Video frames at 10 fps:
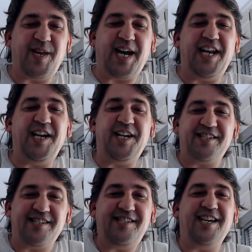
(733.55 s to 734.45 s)

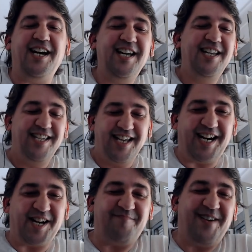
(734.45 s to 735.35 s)
galeras allí
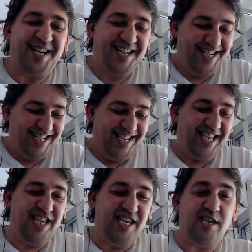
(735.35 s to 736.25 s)
a, remar.
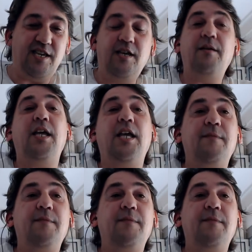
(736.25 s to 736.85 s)
Y,